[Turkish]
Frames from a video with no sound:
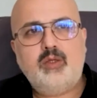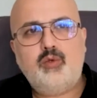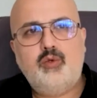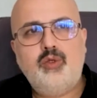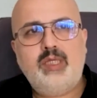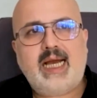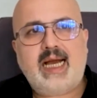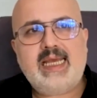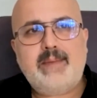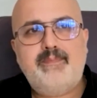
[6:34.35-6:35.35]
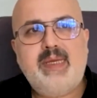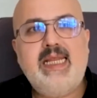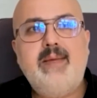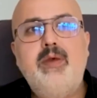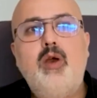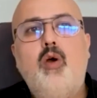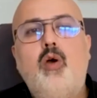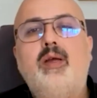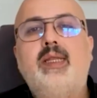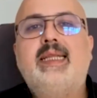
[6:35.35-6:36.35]
Dünyaya bilimi
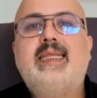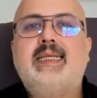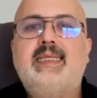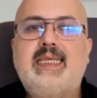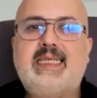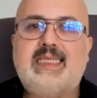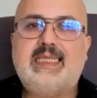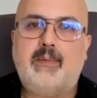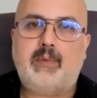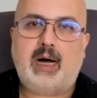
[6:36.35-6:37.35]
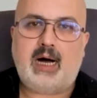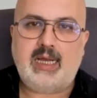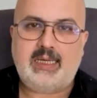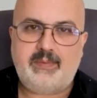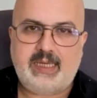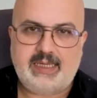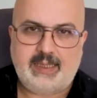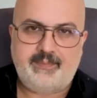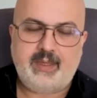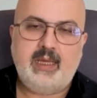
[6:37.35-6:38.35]
öğreten İslam alimleri.